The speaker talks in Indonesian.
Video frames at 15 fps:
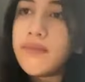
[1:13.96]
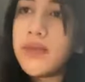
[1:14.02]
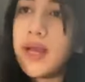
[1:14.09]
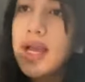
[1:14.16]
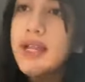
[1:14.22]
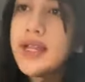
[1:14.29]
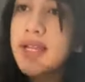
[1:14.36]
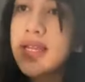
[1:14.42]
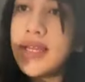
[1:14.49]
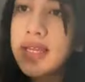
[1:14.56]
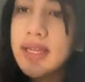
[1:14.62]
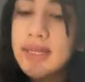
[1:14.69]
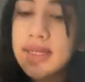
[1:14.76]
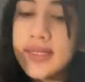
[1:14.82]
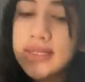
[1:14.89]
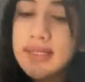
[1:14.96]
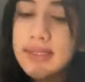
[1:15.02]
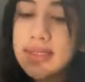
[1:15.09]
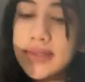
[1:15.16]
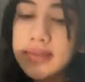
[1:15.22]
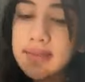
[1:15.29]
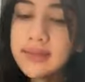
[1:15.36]
makanya
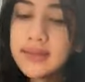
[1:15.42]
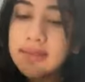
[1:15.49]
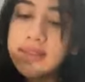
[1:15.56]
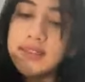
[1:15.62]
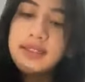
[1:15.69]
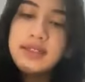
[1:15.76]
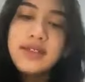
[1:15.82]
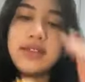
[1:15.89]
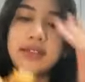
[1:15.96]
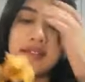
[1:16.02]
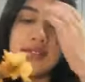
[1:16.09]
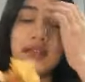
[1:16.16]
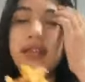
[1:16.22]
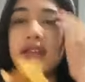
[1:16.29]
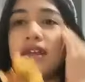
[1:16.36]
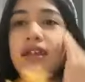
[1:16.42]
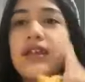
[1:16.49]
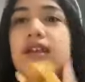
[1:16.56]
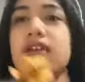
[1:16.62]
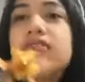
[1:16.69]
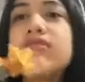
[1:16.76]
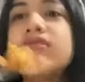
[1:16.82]
guys dari
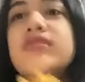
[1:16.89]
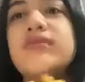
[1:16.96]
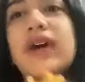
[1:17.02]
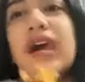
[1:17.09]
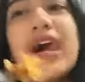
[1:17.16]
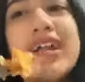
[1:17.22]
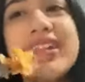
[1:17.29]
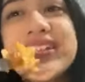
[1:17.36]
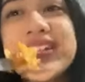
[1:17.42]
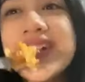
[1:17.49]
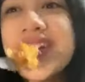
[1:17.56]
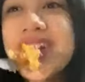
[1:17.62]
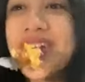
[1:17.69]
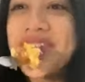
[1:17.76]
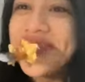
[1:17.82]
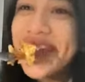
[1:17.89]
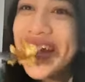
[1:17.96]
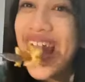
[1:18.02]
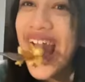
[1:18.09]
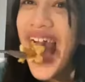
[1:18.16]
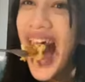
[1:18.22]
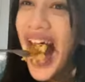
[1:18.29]
tadi aku udah makan sih tapi